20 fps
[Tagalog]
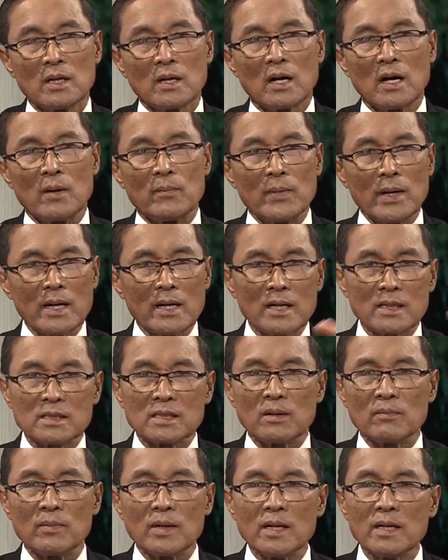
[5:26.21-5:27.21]
nga may
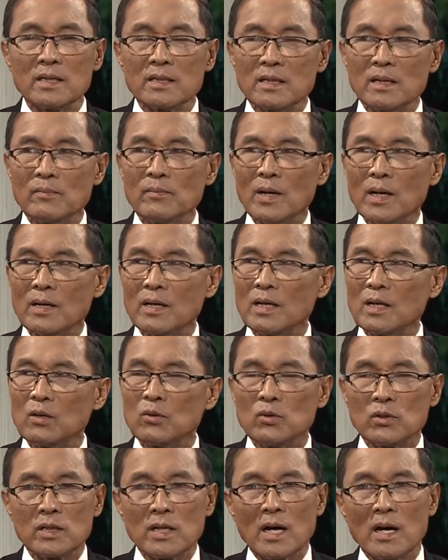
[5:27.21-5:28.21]
kasabay iti
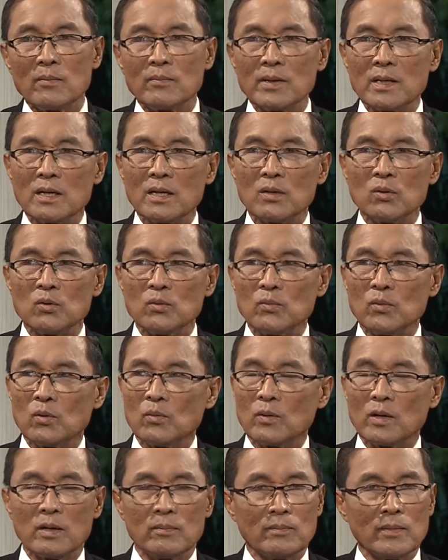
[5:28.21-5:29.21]
ebanghelyo iti amin nga
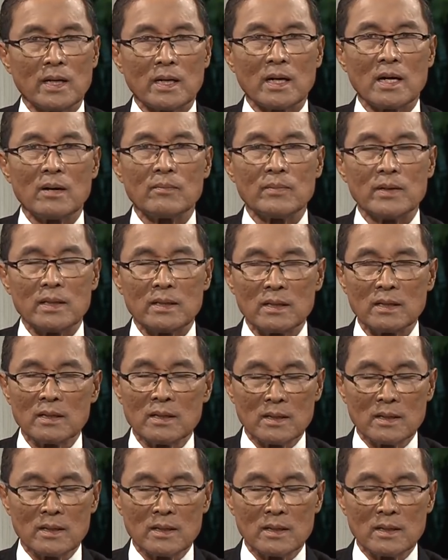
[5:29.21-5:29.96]
lubong ket maramid.